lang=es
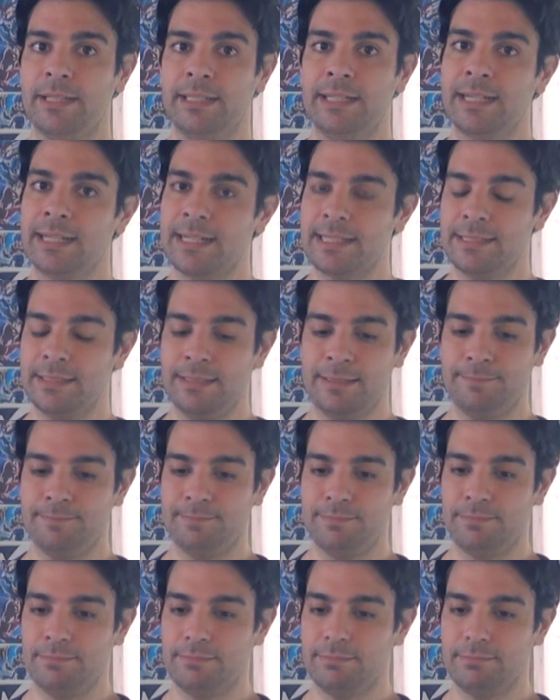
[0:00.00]
una manera
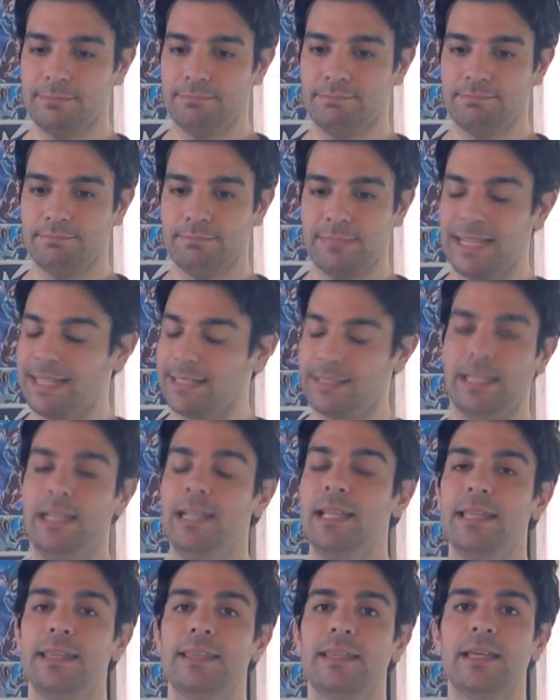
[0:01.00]
casi
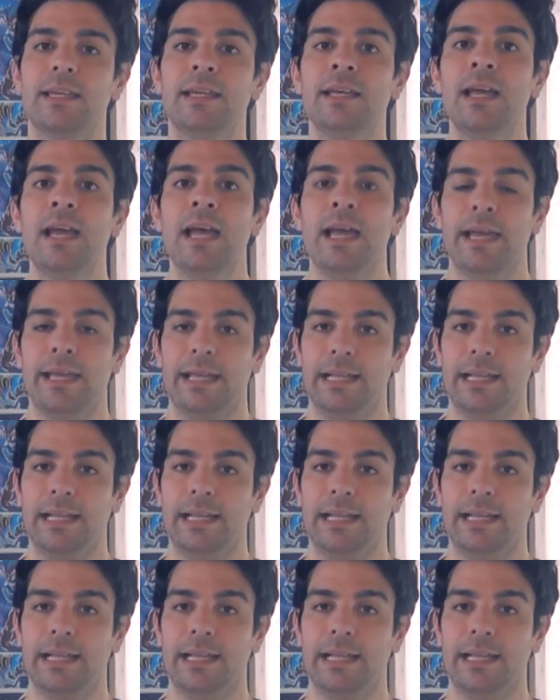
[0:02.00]
excelente